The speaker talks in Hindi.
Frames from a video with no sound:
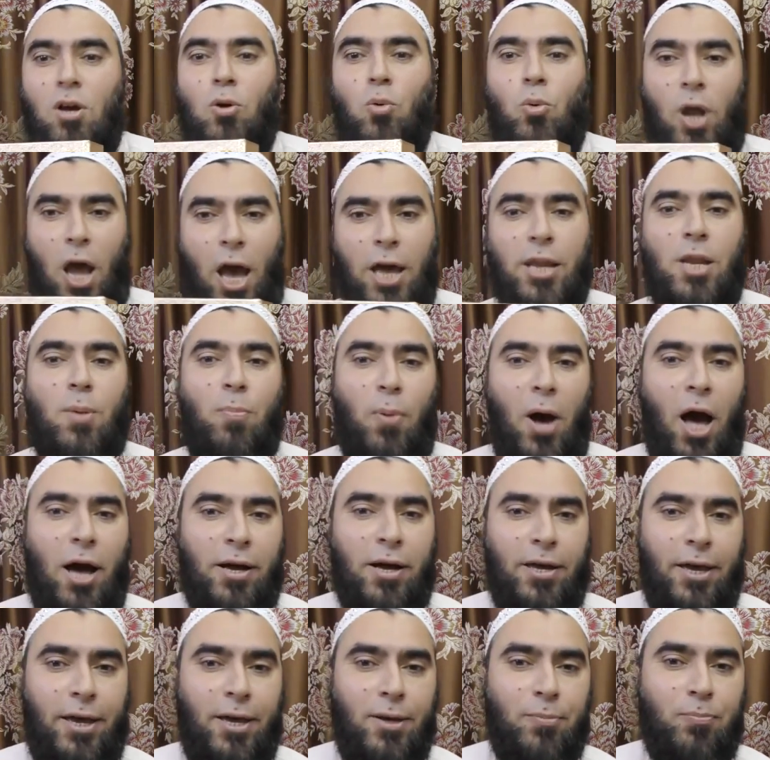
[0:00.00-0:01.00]
कुरान
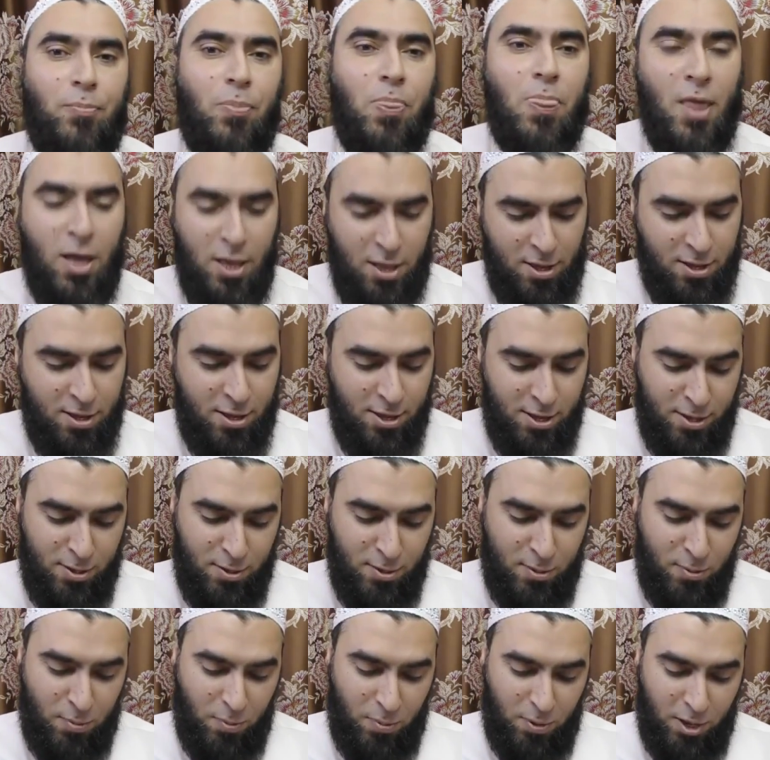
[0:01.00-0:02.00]
पाक
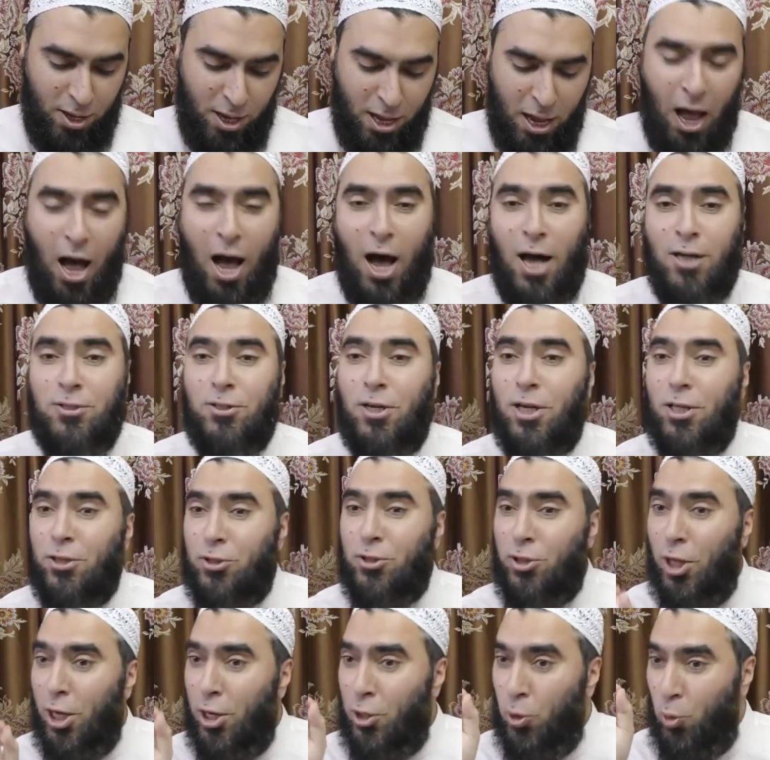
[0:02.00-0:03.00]
है
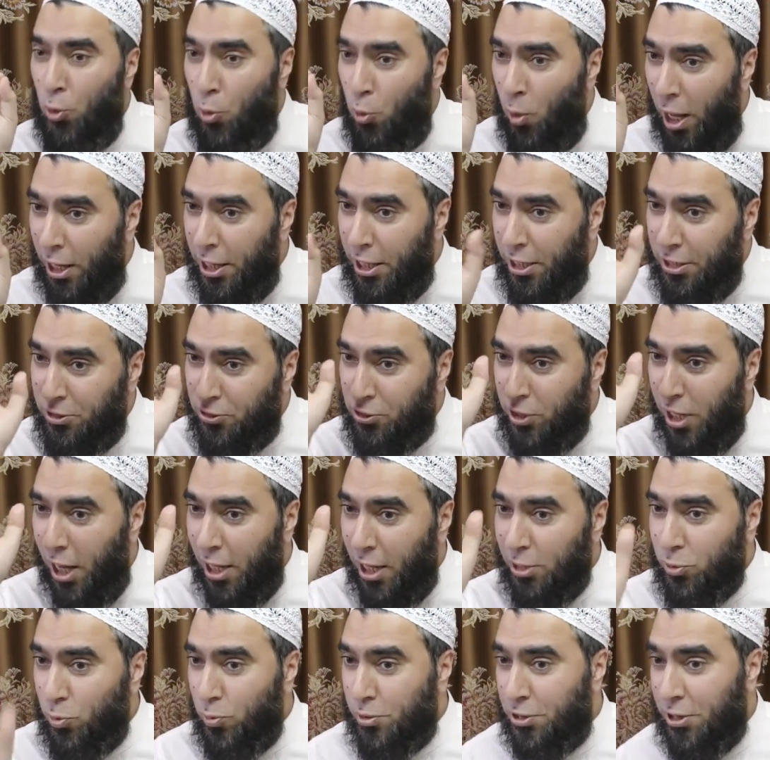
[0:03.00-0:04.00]
हज़रत नू
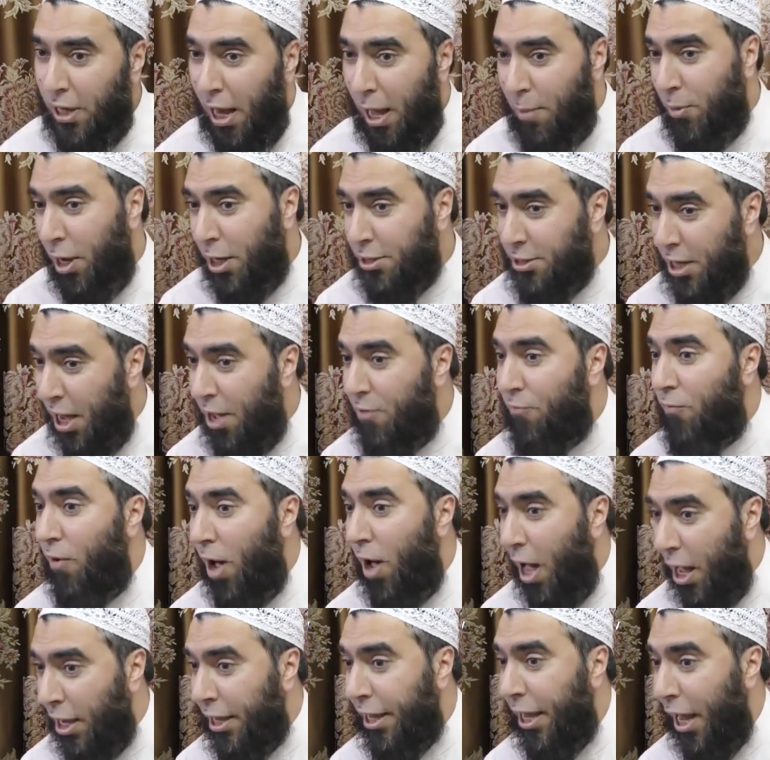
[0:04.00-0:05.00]
सलाम का जहाँ
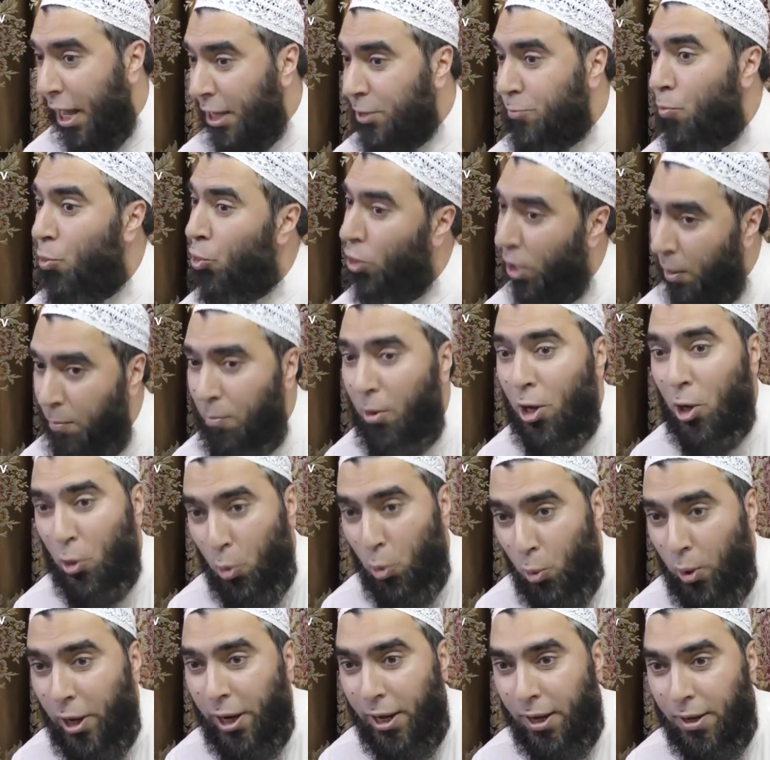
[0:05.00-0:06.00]
वाकयात मुकम्मल
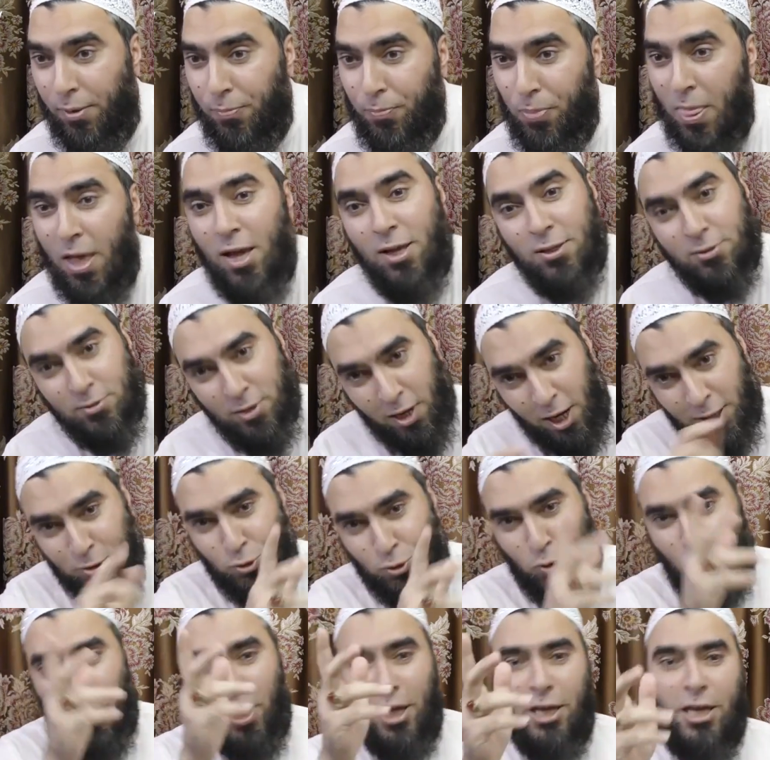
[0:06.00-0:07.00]
हुए ज़रा
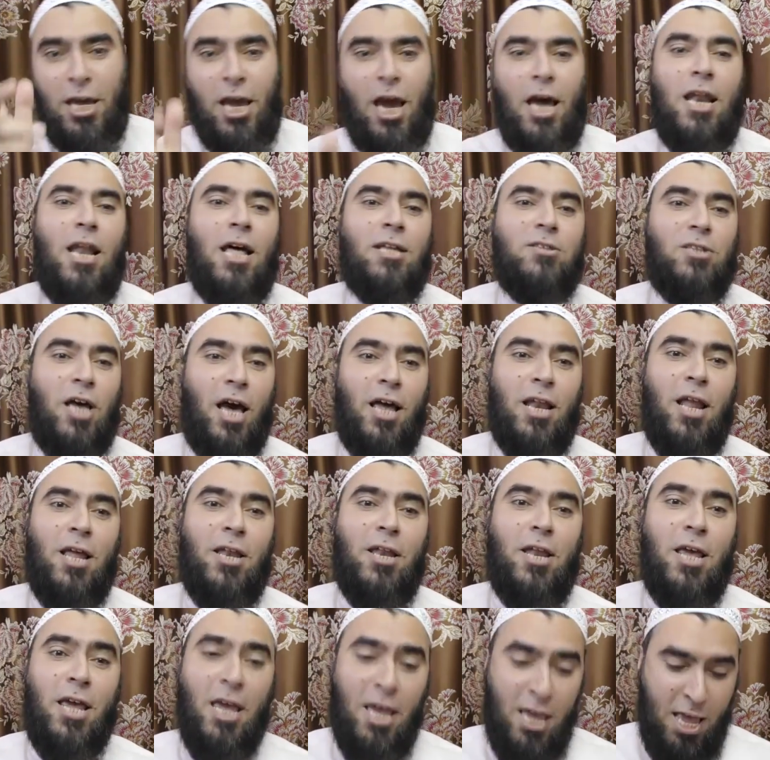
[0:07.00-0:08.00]
सुने कि अल्लाह ताला
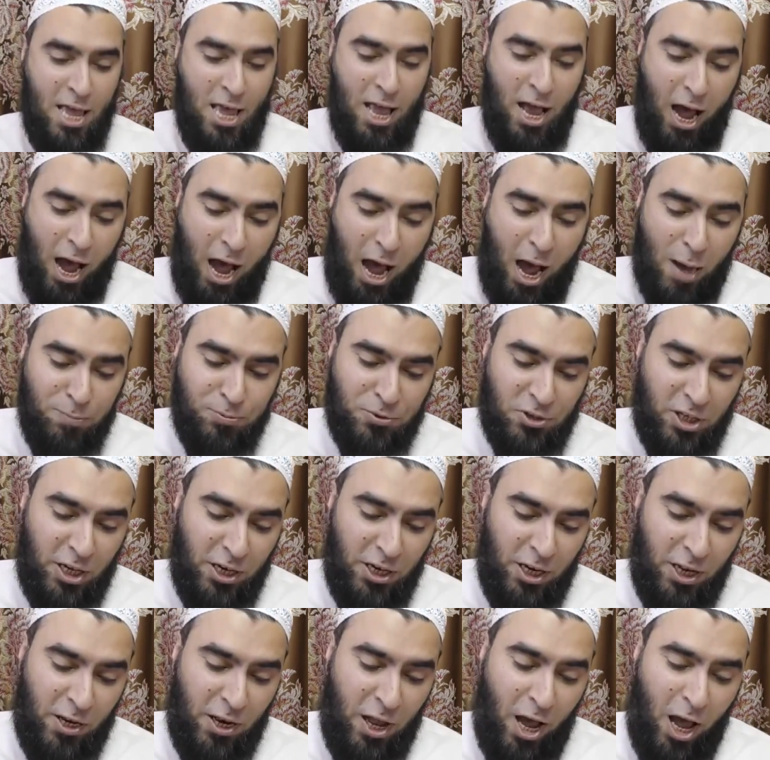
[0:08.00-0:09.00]
ने आप
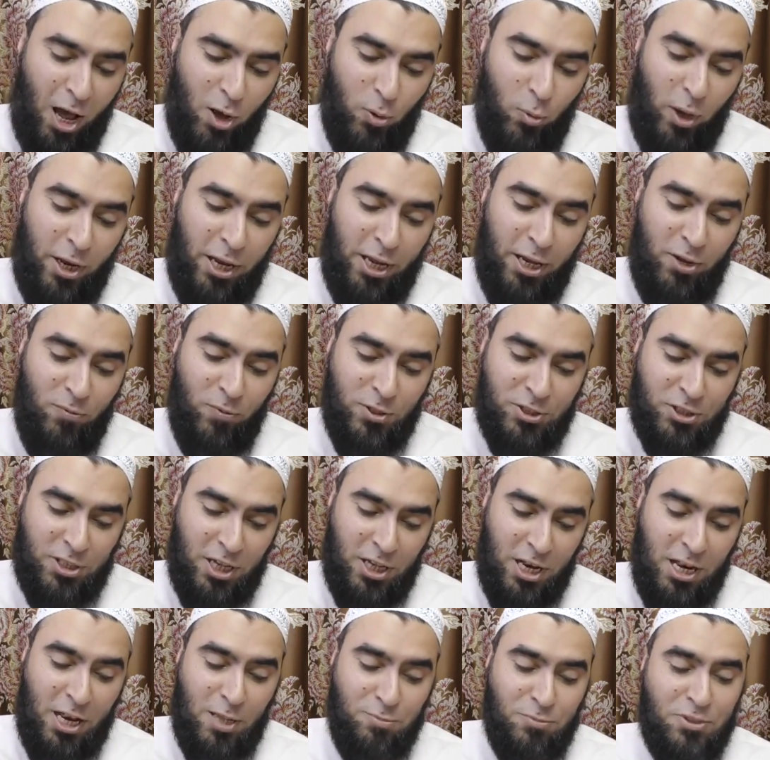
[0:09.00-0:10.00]
सल्लल्लाहु अलैहि
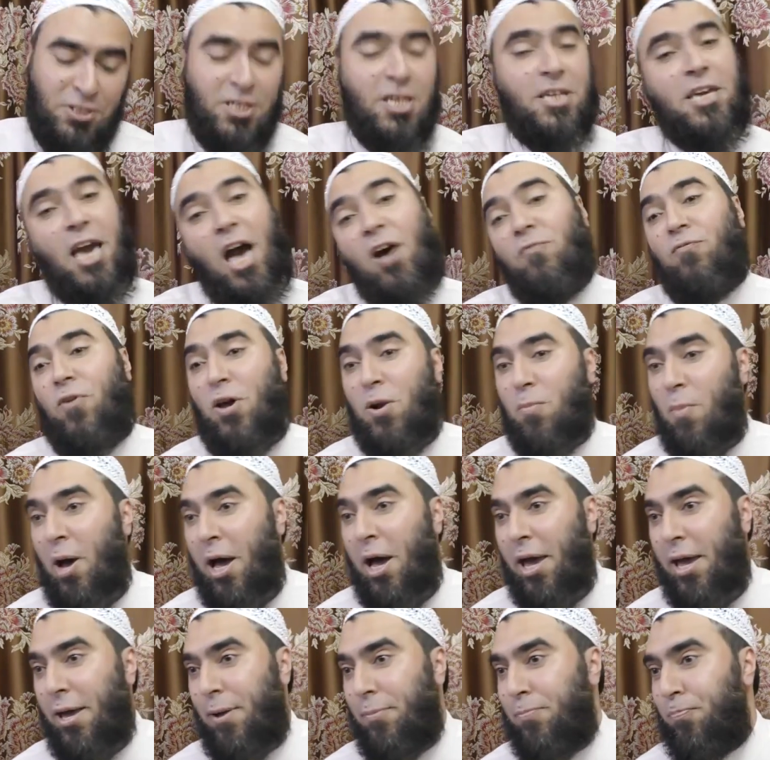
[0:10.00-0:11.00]
वसल्लम से क्या
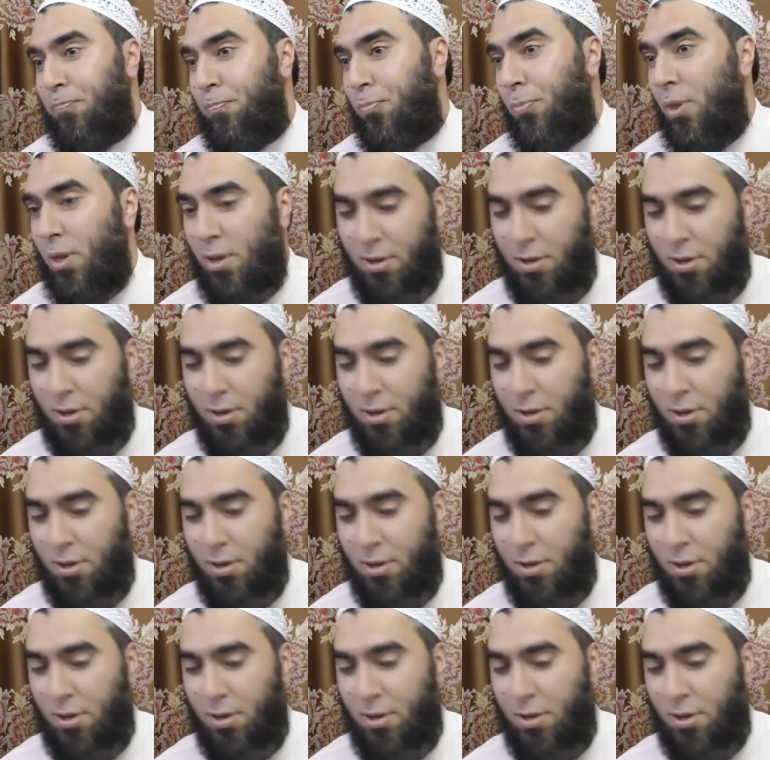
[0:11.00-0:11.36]
फरमाया